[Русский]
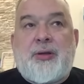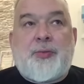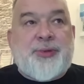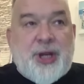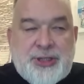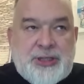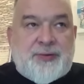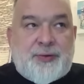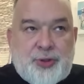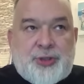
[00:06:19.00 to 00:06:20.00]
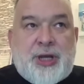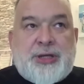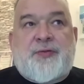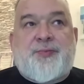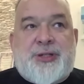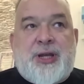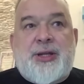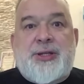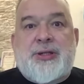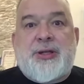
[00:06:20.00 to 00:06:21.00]
Ну подождите, вы точно так же
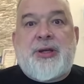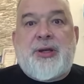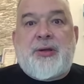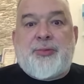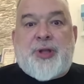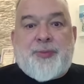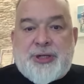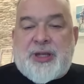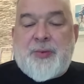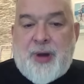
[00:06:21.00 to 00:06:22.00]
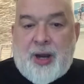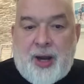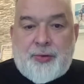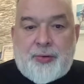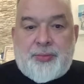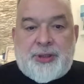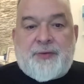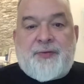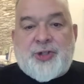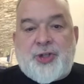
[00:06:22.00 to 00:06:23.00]
вписались. Будапештский меморандум –
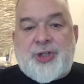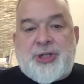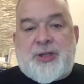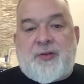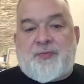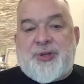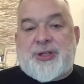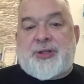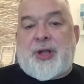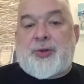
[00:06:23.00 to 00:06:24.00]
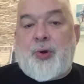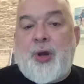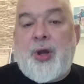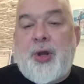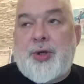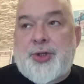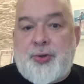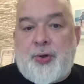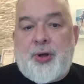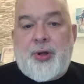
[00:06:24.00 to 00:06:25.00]
это ваша чистая вписка на то,
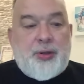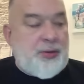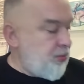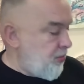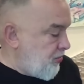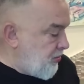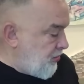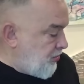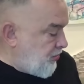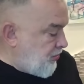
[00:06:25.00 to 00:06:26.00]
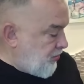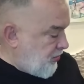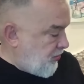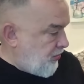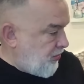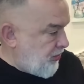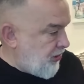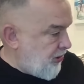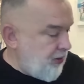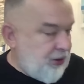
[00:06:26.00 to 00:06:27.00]
что
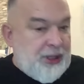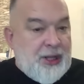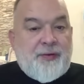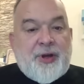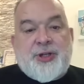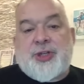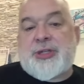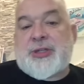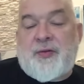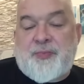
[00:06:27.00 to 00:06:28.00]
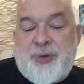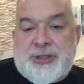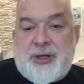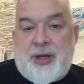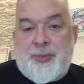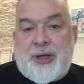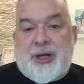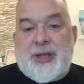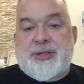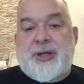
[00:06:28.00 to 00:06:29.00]
да? Ваша чистая вписка
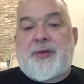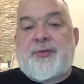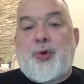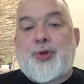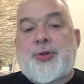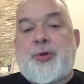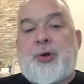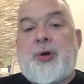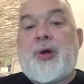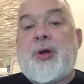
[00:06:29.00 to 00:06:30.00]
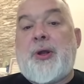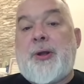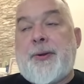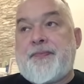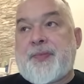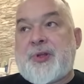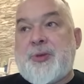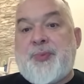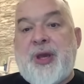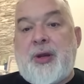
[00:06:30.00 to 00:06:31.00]
американская в то, что
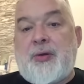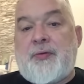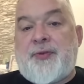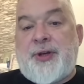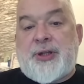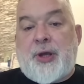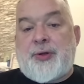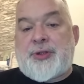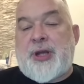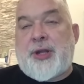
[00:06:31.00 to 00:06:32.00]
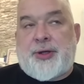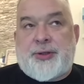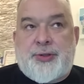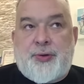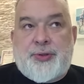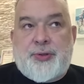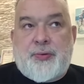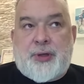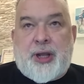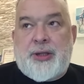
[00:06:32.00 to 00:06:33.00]
теперь вы даете ядерный зонтик
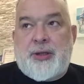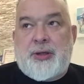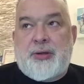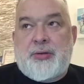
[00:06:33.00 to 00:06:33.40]
Украине.